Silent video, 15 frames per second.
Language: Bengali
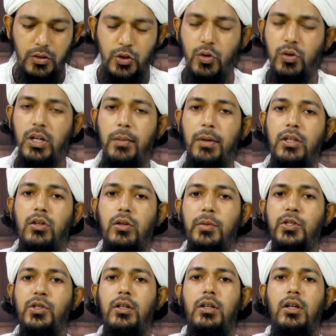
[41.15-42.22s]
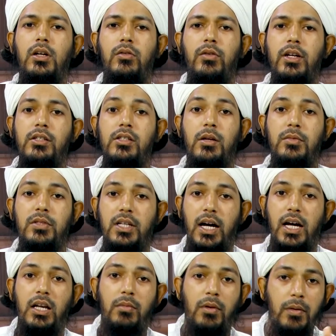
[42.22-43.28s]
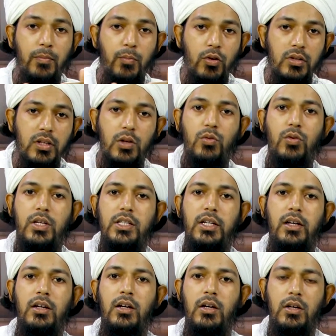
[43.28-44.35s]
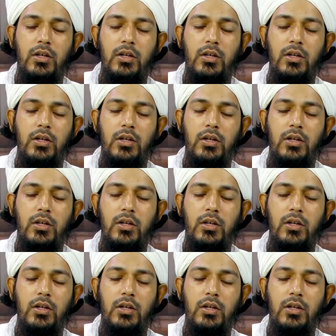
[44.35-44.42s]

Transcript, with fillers: যখনই আমাদের নবী সাল্লাহ ইসলাম জাহিরিভাবে পর্দা করেছেন